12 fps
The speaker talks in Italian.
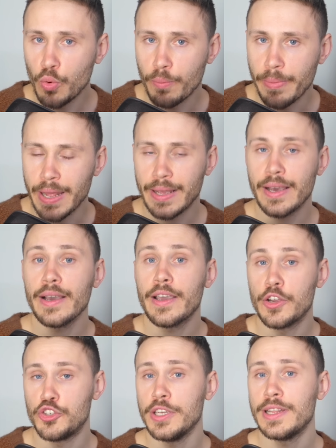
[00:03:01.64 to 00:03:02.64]
Bloomberg,
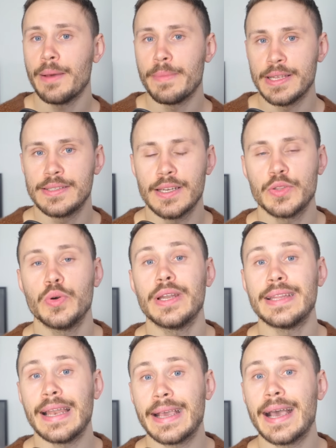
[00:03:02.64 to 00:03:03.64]
che cita
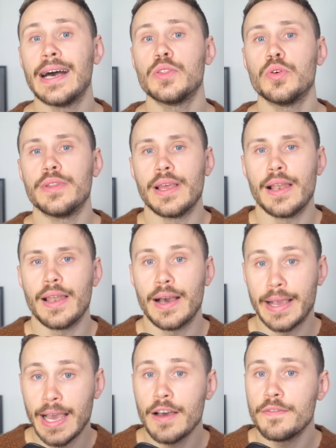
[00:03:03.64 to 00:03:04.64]
l'amministratore delegato
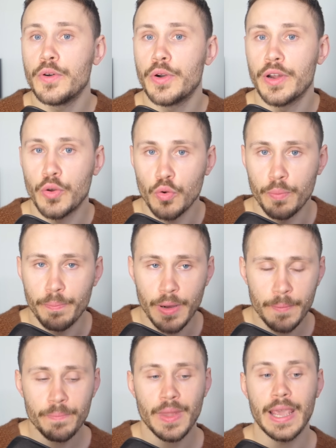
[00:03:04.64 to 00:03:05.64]
del Gunvor
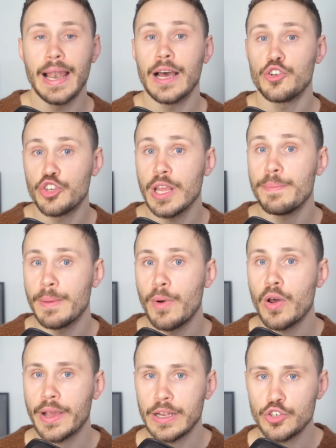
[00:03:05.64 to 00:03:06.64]
Group e la JP
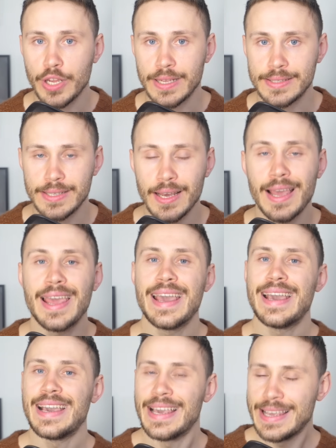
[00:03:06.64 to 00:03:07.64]
Morgan Chase,
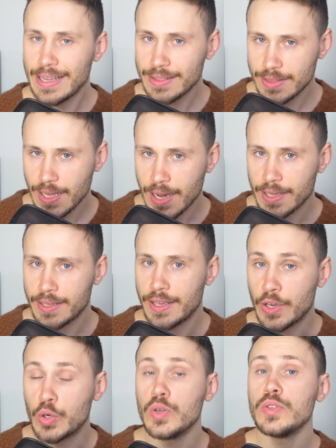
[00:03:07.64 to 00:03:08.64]
gli
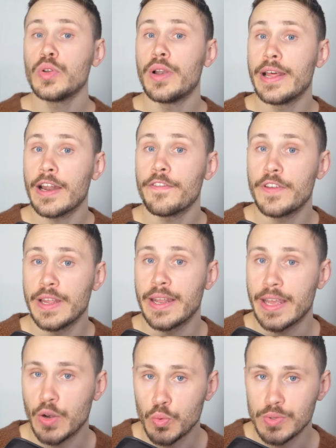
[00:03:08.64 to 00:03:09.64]
attacchi contro le
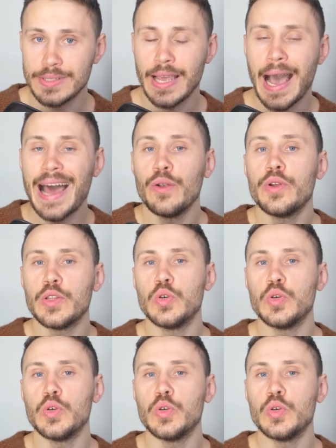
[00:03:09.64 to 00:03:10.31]
raffinerie russe hanno